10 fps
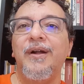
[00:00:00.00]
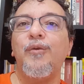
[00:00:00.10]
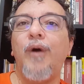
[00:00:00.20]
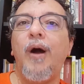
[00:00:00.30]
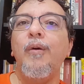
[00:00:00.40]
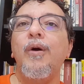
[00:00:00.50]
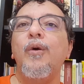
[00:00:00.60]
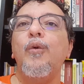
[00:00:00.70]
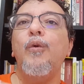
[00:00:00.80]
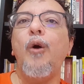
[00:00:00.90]

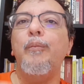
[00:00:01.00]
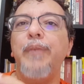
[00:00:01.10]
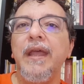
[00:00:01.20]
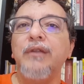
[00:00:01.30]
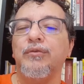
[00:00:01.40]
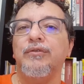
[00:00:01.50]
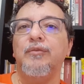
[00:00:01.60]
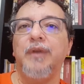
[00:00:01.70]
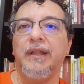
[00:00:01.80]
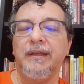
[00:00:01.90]
qual o albedo
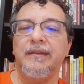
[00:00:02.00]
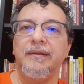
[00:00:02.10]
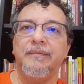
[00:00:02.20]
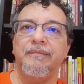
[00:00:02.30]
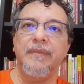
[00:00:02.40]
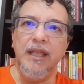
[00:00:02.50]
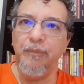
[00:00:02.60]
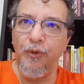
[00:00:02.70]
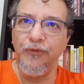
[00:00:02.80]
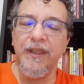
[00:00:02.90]
do planeta? E
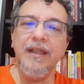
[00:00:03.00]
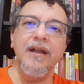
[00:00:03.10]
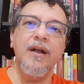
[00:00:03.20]
por fim,